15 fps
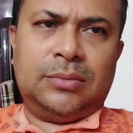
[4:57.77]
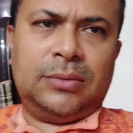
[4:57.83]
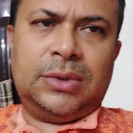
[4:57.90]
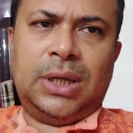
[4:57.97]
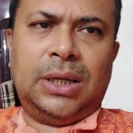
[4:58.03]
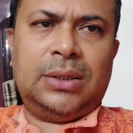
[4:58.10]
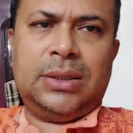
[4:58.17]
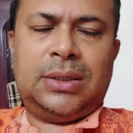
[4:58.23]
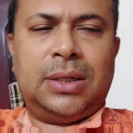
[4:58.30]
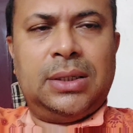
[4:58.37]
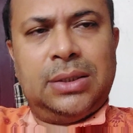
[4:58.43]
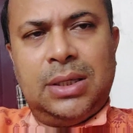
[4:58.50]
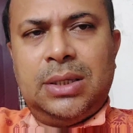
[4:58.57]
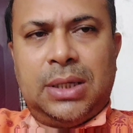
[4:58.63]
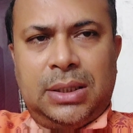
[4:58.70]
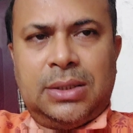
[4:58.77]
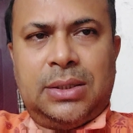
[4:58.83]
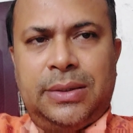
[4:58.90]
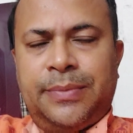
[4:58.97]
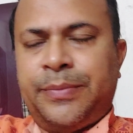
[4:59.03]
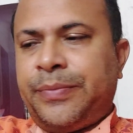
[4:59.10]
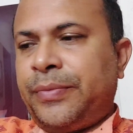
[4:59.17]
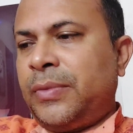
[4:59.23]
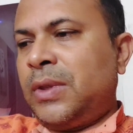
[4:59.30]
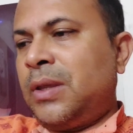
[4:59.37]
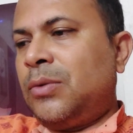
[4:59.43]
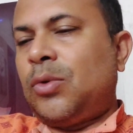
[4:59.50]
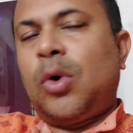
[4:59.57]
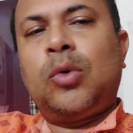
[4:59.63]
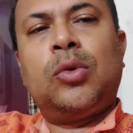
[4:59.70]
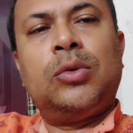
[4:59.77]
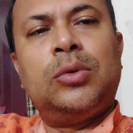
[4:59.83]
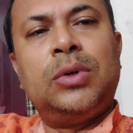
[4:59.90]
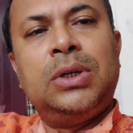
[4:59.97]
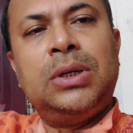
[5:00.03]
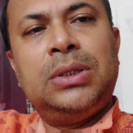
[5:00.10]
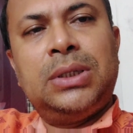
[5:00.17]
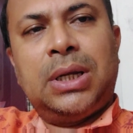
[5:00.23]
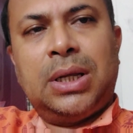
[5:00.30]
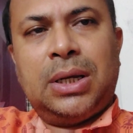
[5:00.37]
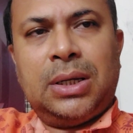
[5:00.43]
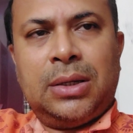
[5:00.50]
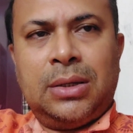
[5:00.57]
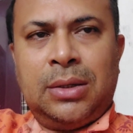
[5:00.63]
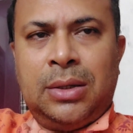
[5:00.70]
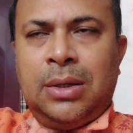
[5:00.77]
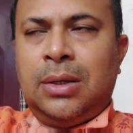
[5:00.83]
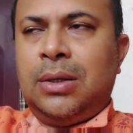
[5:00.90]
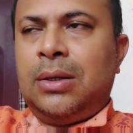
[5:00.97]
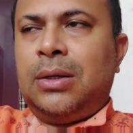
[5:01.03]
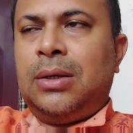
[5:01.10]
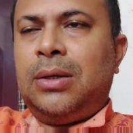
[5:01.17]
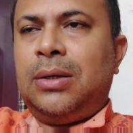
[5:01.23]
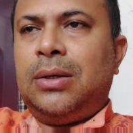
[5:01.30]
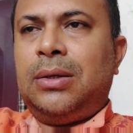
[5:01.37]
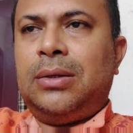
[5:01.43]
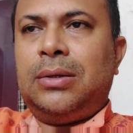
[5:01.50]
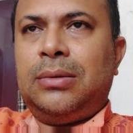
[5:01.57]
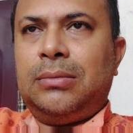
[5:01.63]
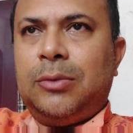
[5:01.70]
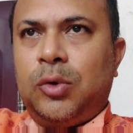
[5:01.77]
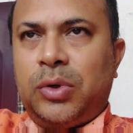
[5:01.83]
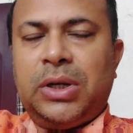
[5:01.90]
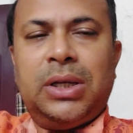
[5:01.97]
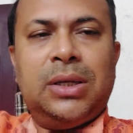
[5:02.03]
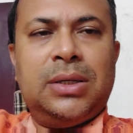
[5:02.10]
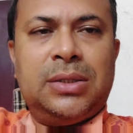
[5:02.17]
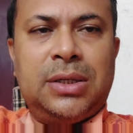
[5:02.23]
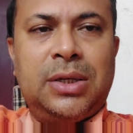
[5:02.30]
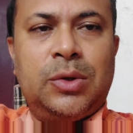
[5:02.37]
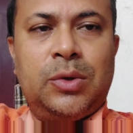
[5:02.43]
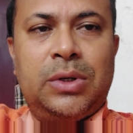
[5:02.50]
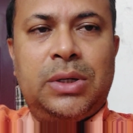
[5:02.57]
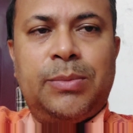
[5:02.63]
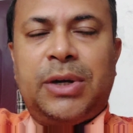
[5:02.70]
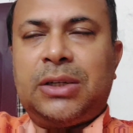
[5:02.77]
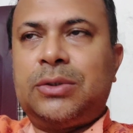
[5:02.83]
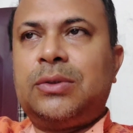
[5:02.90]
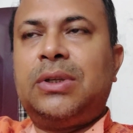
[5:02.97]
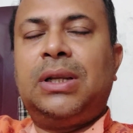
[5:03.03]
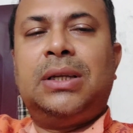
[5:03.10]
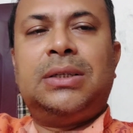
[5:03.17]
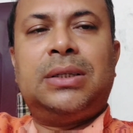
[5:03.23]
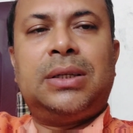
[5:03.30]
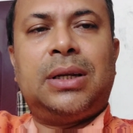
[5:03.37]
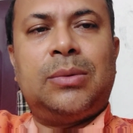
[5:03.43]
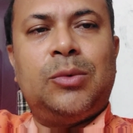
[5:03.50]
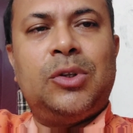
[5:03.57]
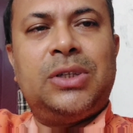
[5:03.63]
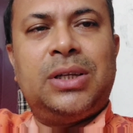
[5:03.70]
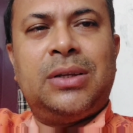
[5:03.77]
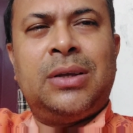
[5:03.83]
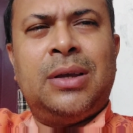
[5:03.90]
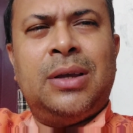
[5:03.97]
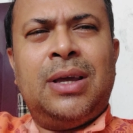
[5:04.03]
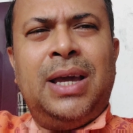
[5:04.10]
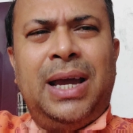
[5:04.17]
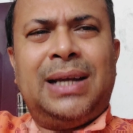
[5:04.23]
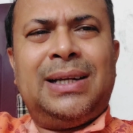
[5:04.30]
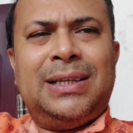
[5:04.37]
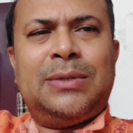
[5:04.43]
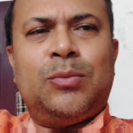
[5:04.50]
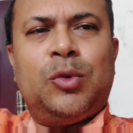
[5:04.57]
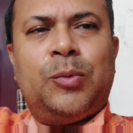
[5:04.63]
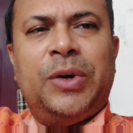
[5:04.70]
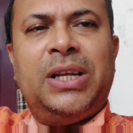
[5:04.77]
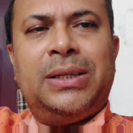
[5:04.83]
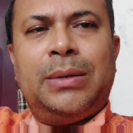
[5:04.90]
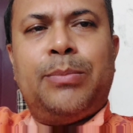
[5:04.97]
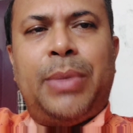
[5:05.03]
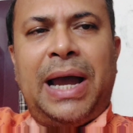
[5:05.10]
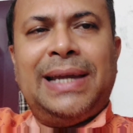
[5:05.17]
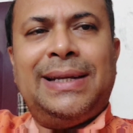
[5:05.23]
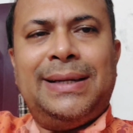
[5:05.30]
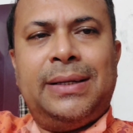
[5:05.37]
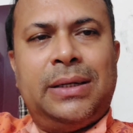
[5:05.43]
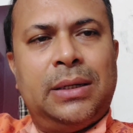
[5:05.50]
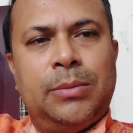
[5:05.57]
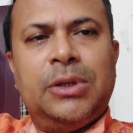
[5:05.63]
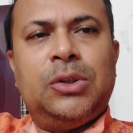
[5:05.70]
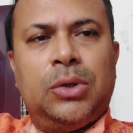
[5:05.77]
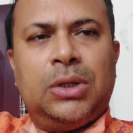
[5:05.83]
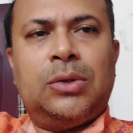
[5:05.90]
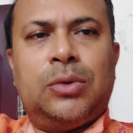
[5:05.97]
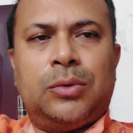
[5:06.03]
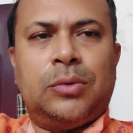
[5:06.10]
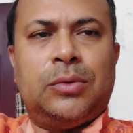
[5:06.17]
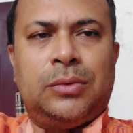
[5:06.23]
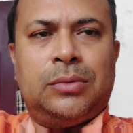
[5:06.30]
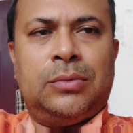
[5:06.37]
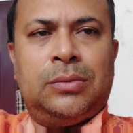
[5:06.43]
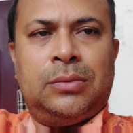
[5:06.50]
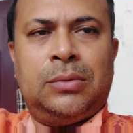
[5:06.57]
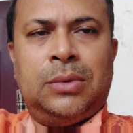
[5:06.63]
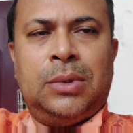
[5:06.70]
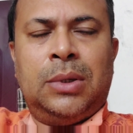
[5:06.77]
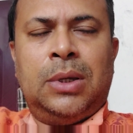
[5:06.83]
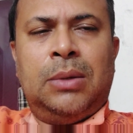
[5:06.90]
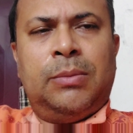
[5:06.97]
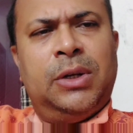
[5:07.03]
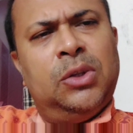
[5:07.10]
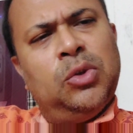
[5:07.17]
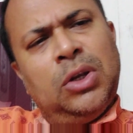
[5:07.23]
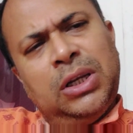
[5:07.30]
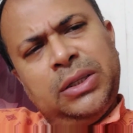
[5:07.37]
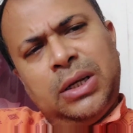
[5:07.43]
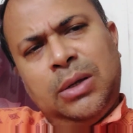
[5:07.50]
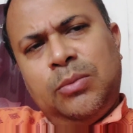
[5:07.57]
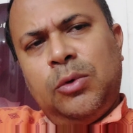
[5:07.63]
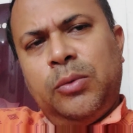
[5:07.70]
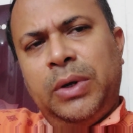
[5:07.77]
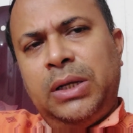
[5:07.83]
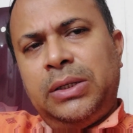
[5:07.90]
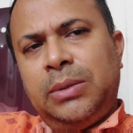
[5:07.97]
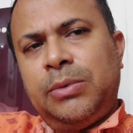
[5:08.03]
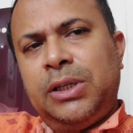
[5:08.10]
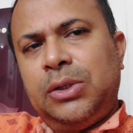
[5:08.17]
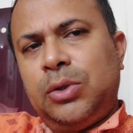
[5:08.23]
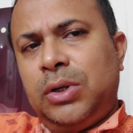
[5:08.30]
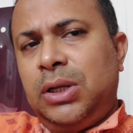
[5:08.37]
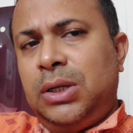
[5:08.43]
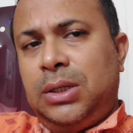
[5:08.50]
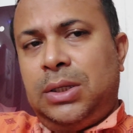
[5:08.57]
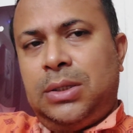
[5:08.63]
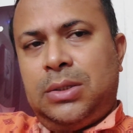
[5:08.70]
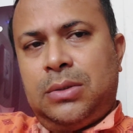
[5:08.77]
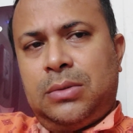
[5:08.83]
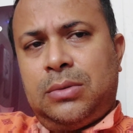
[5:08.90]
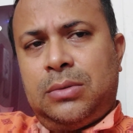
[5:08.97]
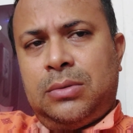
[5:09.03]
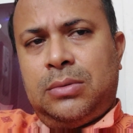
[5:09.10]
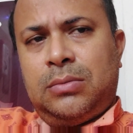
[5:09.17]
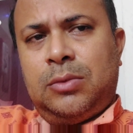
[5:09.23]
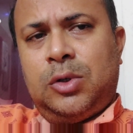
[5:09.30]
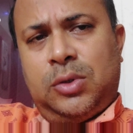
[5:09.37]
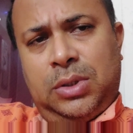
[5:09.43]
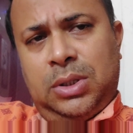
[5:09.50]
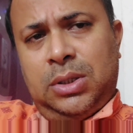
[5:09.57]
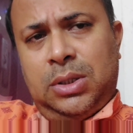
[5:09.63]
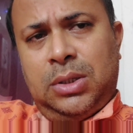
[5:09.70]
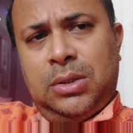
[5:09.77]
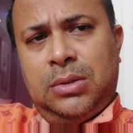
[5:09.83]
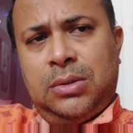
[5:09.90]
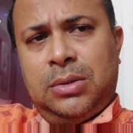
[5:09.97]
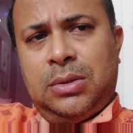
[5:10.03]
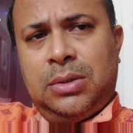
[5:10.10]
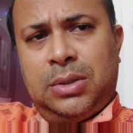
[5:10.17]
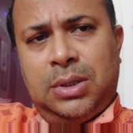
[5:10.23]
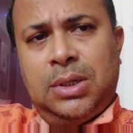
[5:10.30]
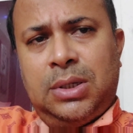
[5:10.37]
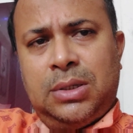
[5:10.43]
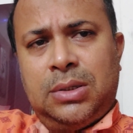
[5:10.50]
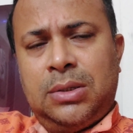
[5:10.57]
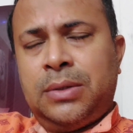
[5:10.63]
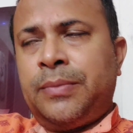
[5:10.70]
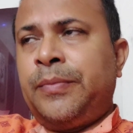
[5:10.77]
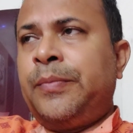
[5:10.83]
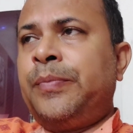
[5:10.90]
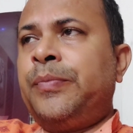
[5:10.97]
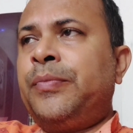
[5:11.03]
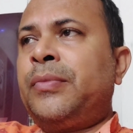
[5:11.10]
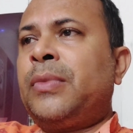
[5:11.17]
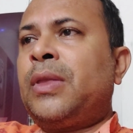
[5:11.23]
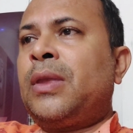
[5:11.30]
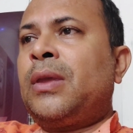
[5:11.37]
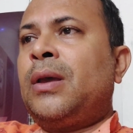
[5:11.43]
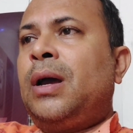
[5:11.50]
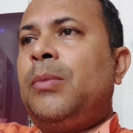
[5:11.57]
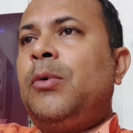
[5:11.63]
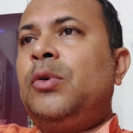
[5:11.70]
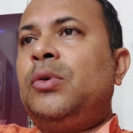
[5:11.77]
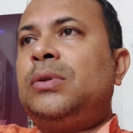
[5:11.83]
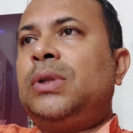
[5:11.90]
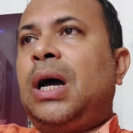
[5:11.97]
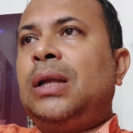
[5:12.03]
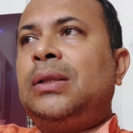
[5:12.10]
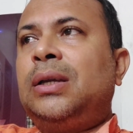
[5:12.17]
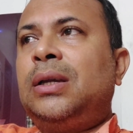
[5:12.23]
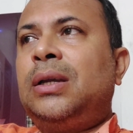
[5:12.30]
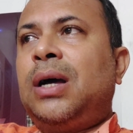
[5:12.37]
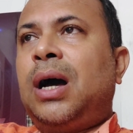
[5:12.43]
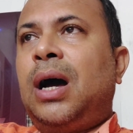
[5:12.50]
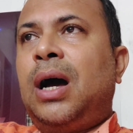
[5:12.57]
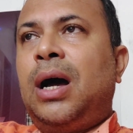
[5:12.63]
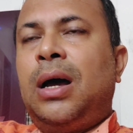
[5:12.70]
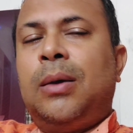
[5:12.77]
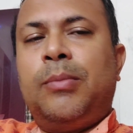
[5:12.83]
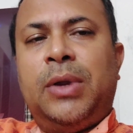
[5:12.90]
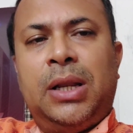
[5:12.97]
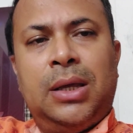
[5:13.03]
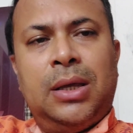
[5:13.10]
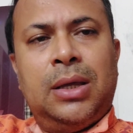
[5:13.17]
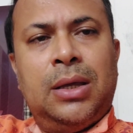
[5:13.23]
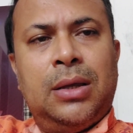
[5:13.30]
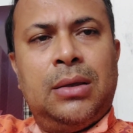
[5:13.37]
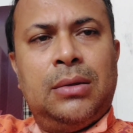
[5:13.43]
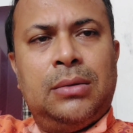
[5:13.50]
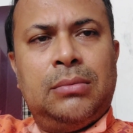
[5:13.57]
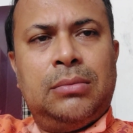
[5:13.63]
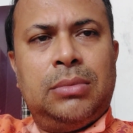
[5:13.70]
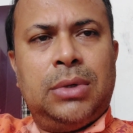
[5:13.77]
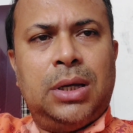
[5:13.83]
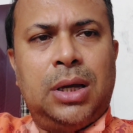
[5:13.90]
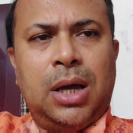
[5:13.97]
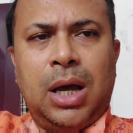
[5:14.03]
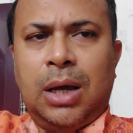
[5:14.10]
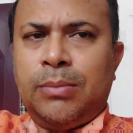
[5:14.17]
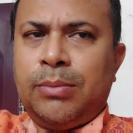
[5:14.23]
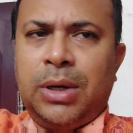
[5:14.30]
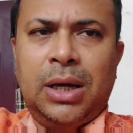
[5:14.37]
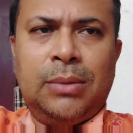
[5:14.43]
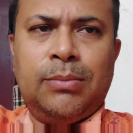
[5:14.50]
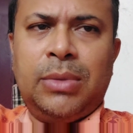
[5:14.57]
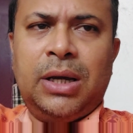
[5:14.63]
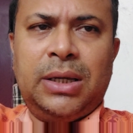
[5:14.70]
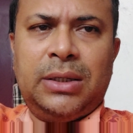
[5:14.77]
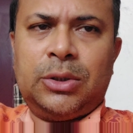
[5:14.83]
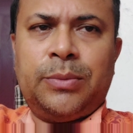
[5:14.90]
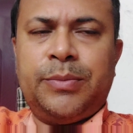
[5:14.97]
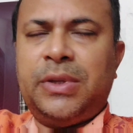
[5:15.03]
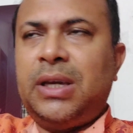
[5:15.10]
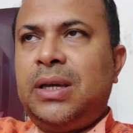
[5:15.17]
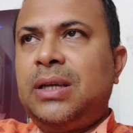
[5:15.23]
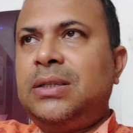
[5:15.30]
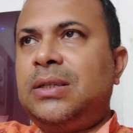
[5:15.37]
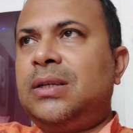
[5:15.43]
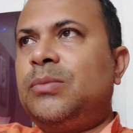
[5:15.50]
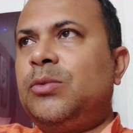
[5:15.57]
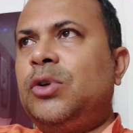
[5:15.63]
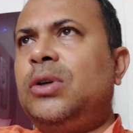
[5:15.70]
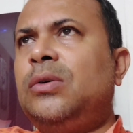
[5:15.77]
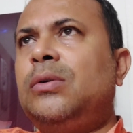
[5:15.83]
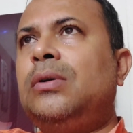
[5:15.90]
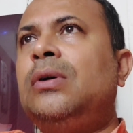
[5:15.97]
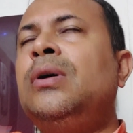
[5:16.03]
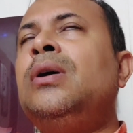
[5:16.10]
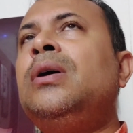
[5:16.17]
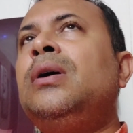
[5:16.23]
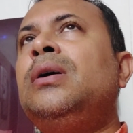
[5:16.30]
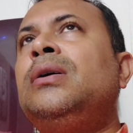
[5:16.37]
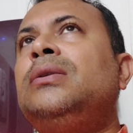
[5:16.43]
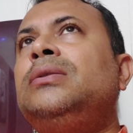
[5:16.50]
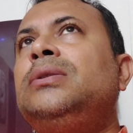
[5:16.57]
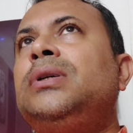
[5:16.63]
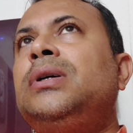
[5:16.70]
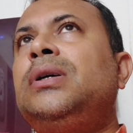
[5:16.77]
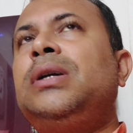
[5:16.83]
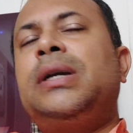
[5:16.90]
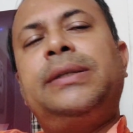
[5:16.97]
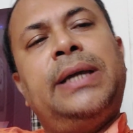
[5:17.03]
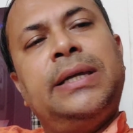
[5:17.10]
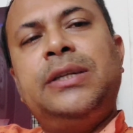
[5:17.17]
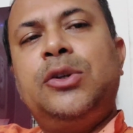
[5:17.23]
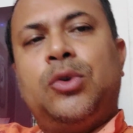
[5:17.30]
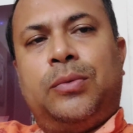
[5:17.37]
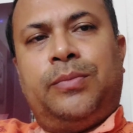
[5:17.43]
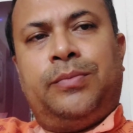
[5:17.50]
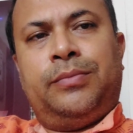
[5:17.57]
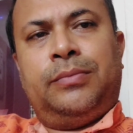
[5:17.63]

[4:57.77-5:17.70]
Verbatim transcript: চালাতে চালাতেই যাচ্ছে তখন ওই যারা ওখানে সিকিউরিটি পার্সোনাল আছে তারা বলছেন অ্যাটলিস্ট মোবাইলটা বাইরে রেখে ভিতরে ঢুকুন মানে নইলে তারা মোবাইলটা ভিতরেই নিয়ে যেত ভোট কেন্দ্রে ঠিক আছে এবং তাদের মানে হাব ভাব বা এসব দেখে যেটা মনে হলো যে এটাই নিয়ম